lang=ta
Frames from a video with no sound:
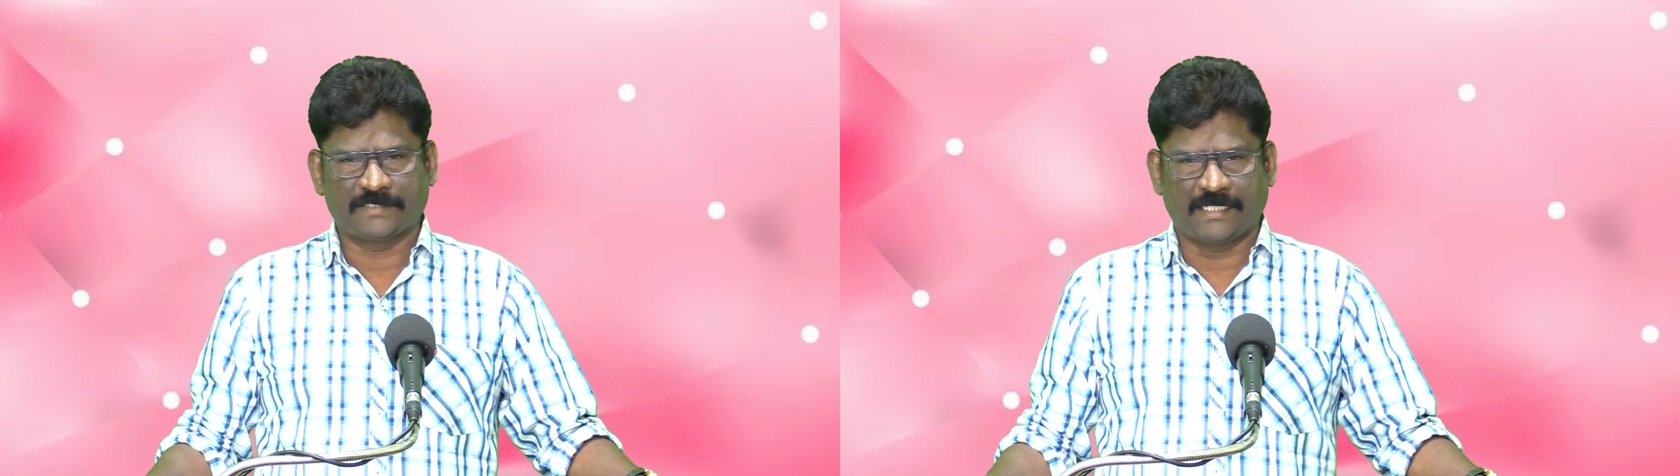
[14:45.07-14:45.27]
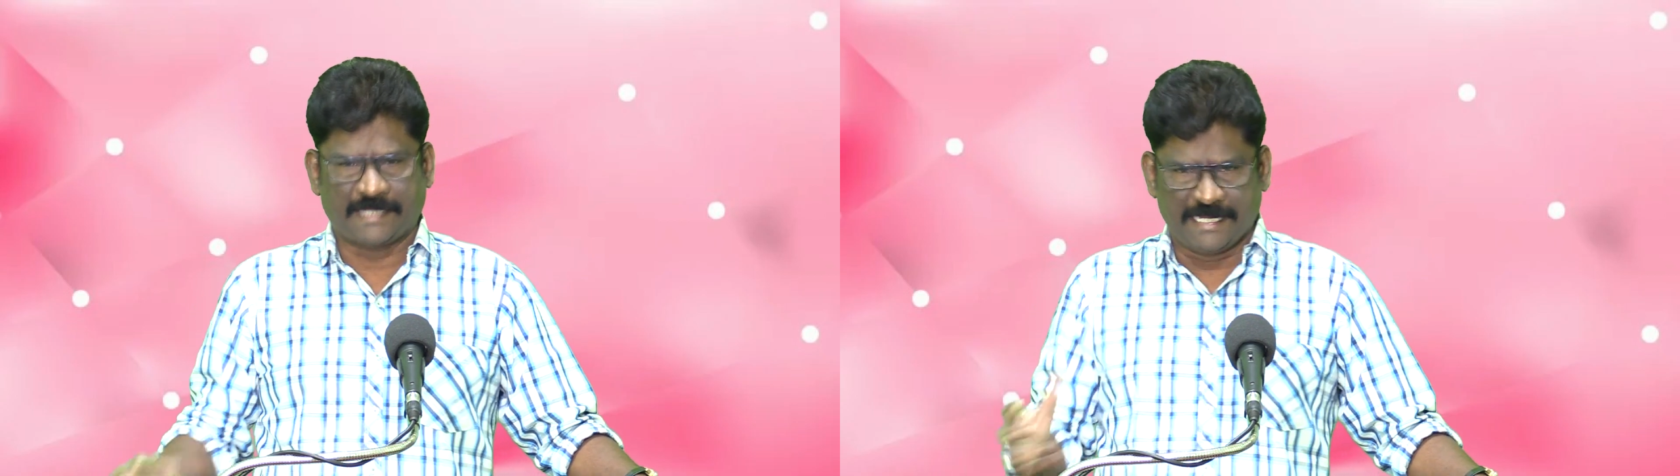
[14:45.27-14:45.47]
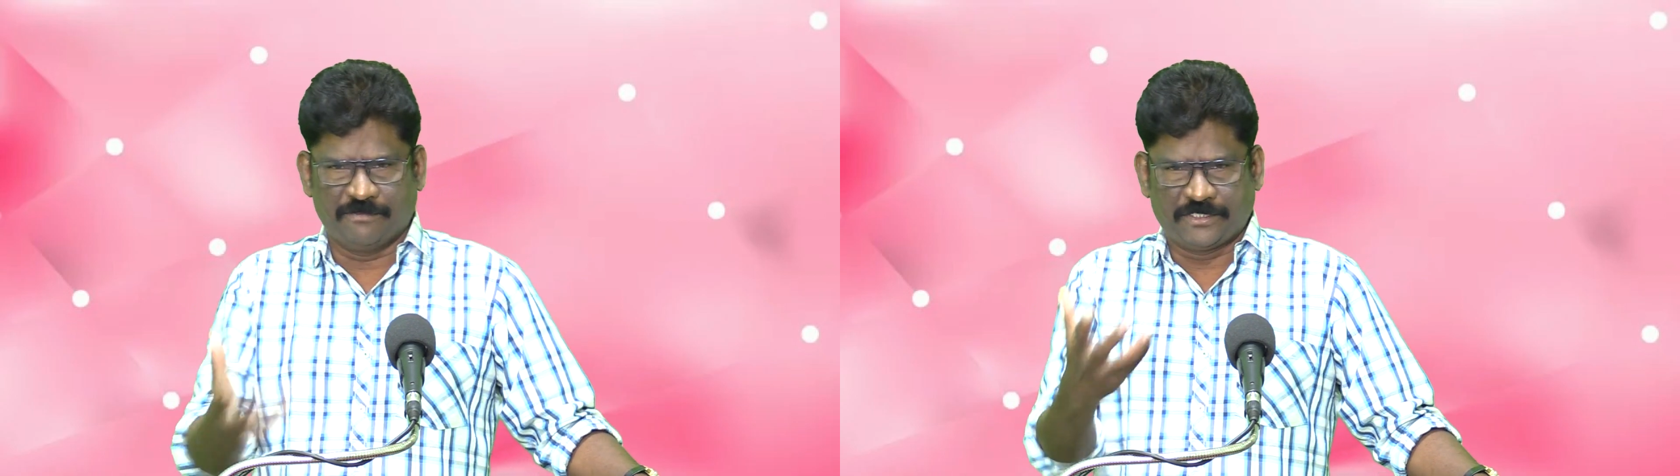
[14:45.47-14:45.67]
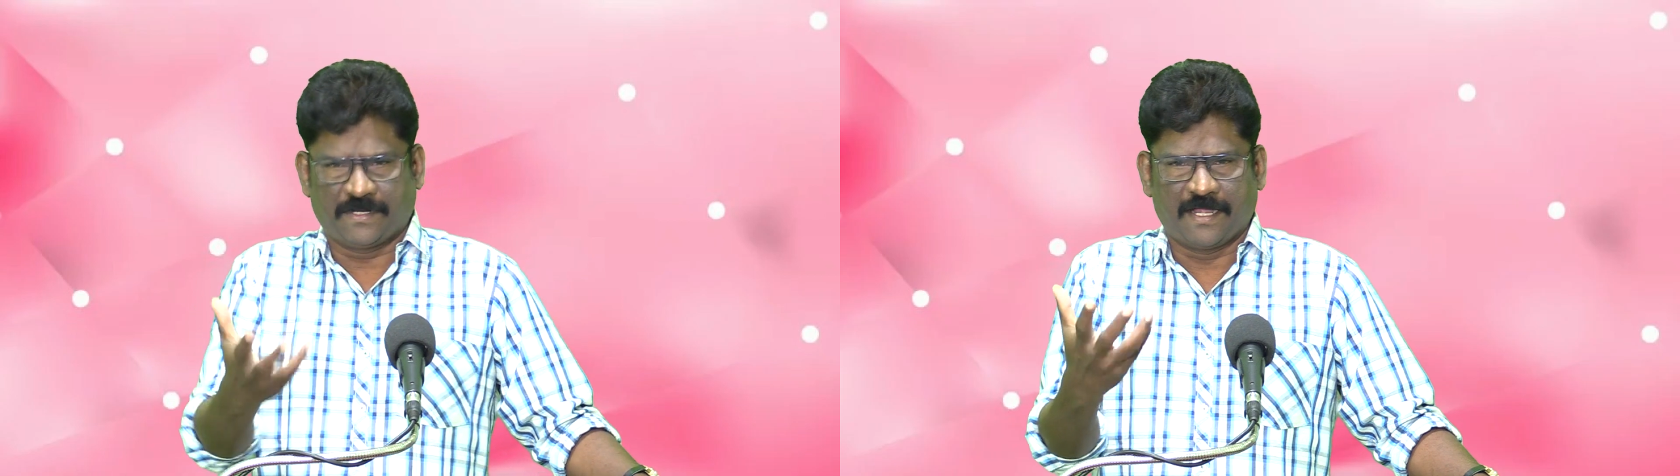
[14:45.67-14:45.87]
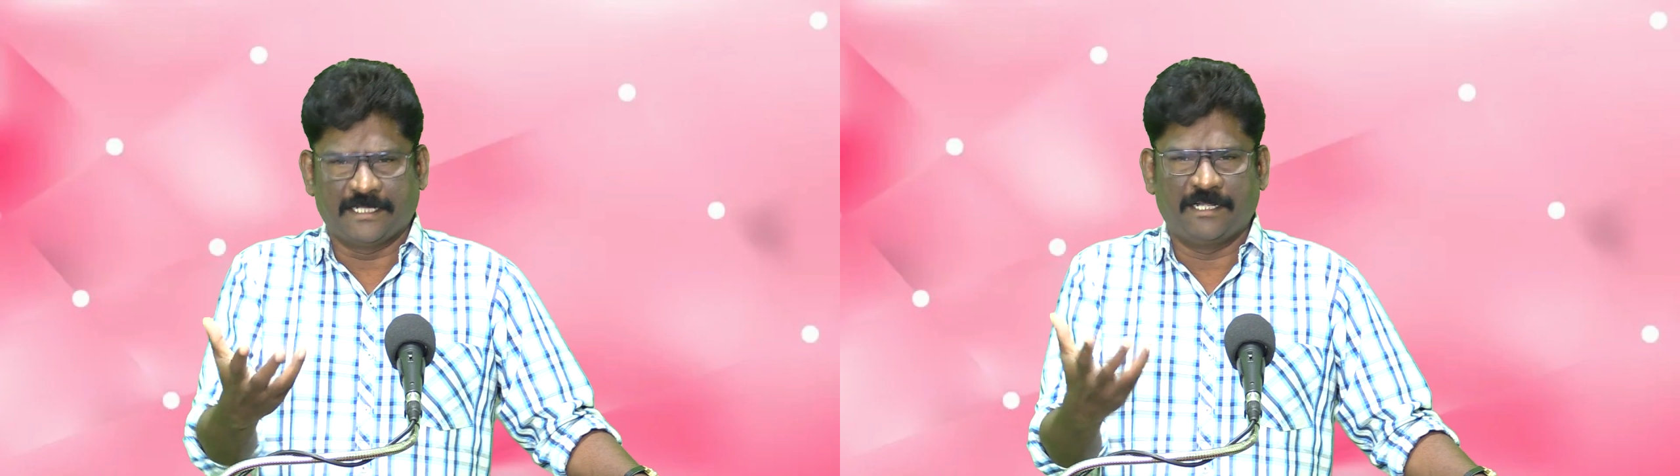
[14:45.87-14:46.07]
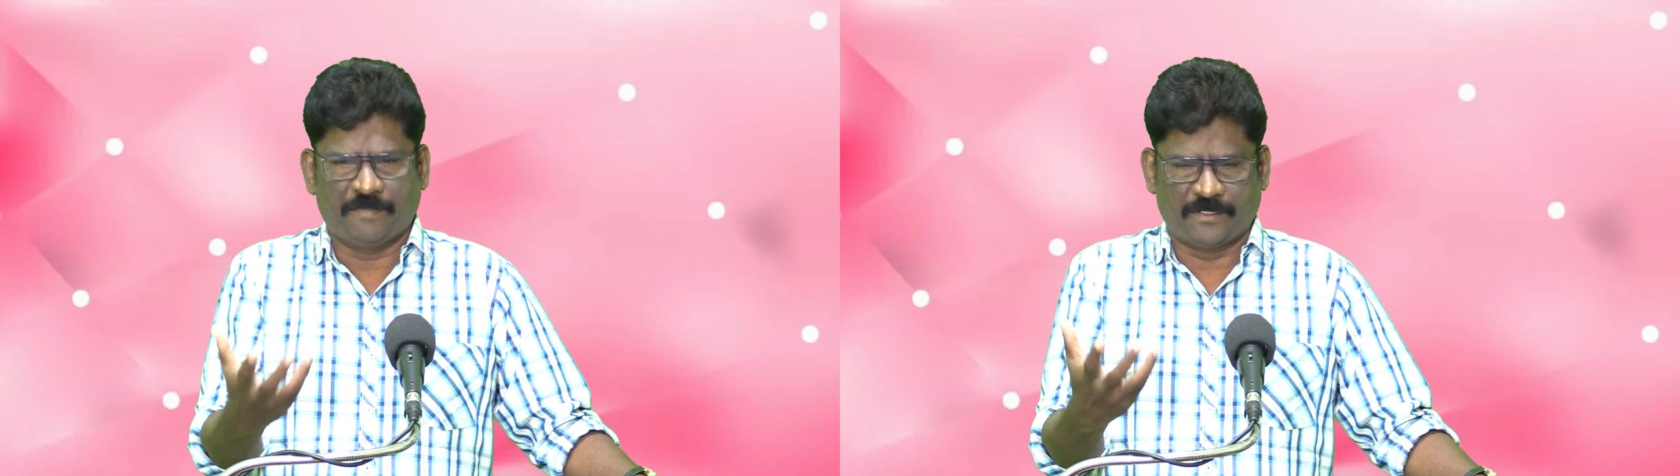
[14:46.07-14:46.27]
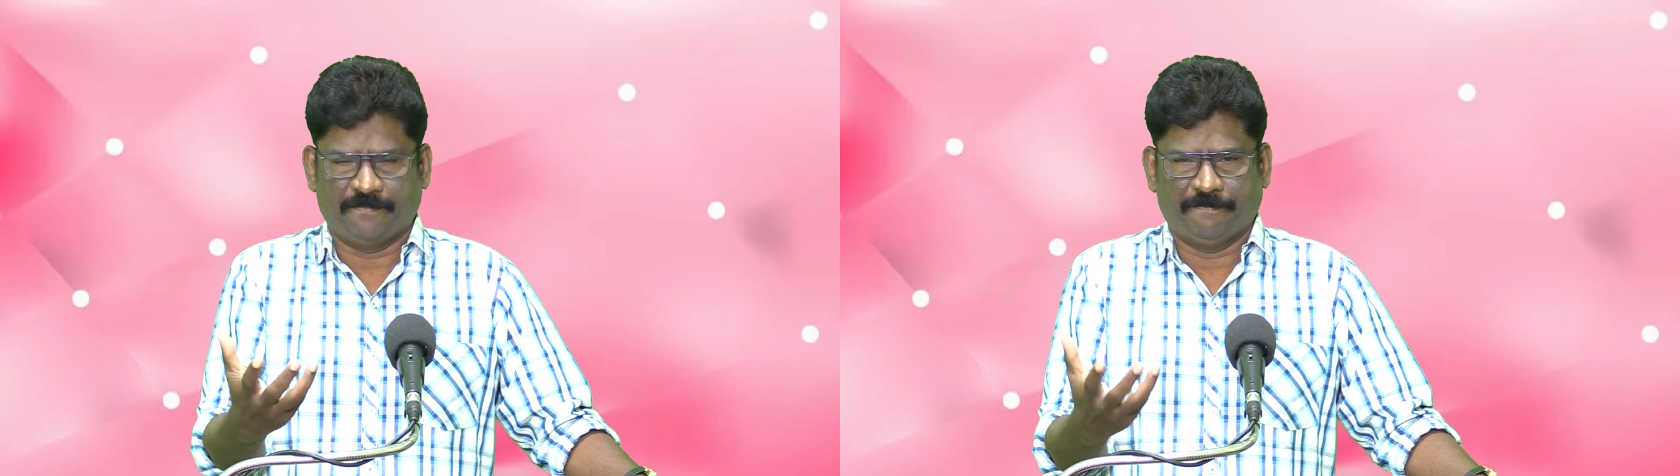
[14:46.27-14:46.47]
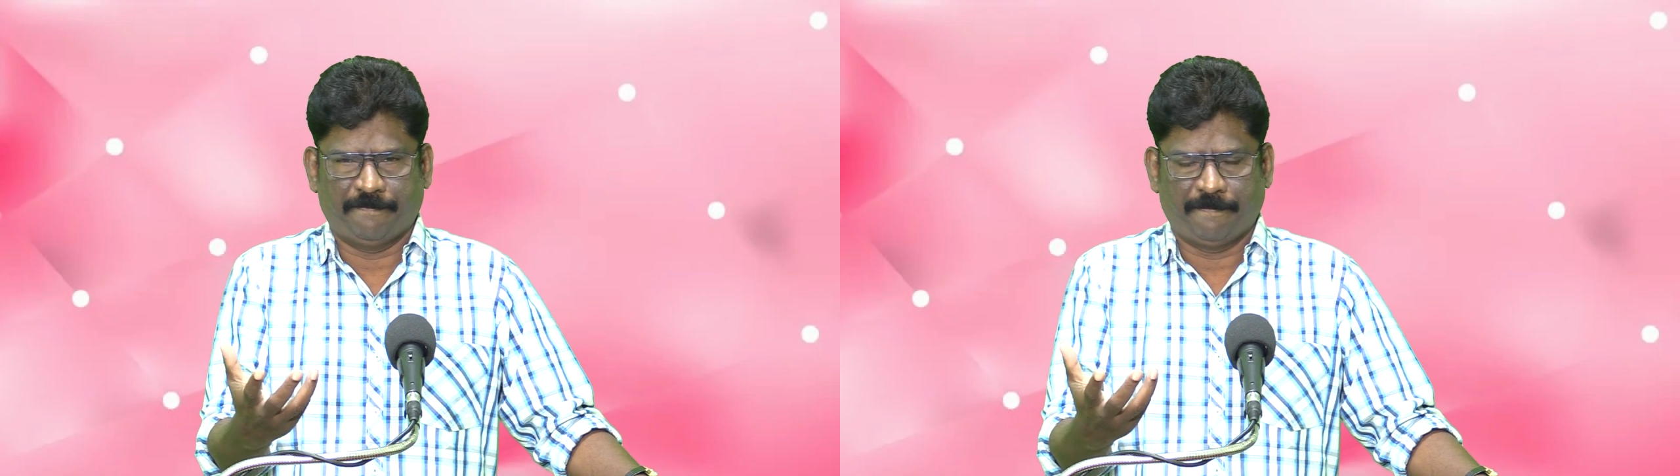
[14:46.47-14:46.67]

அது கையில் வச்சுருக்காங்க ஏழு பேரும்